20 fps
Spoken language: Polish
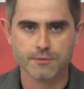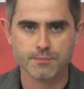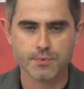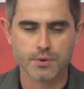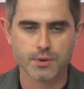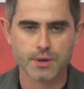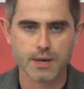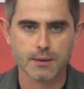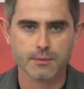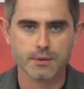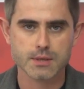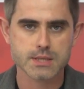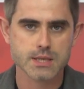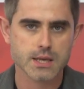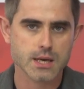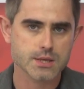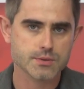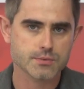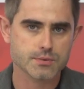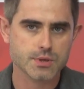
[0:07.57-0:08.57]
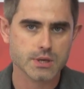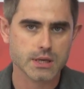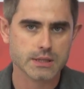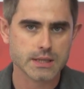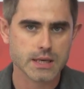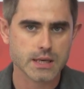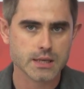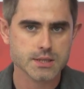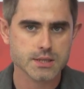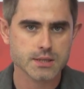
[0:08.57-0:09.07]
W programie znalazły się
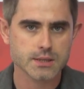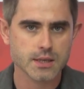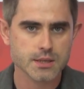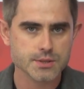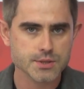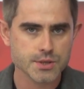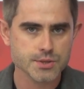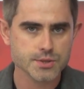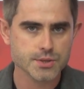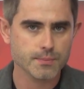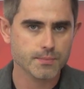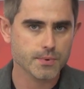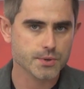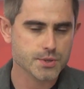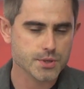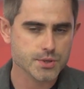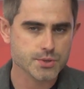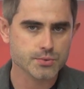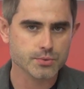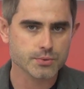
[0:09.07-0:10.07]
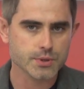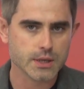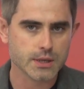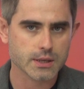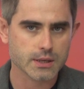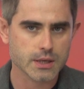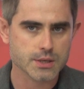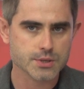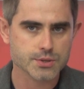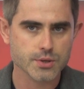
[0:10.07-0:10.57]
atrakcje dla dzieci,
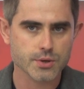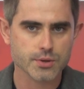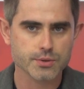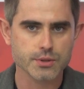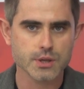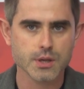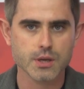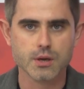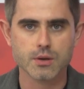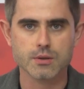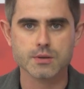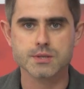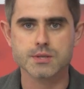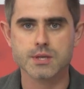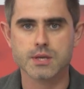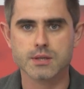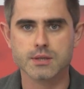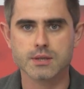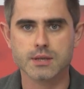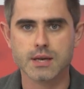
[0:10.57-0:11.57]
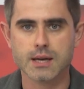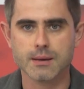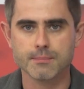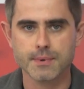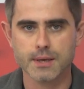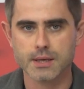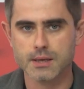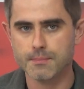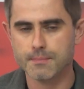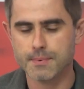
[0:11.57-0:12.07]
poczęstunek klasztorny i koncert
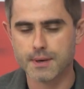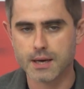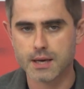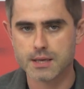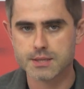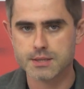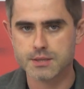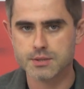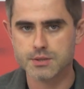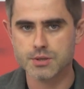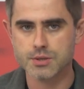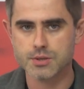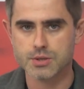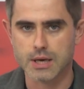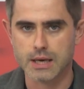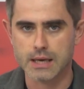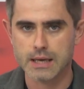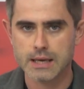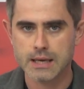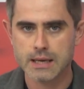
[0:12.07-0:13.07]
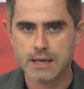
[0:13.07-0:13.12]
kapeli Paka Sędzisza.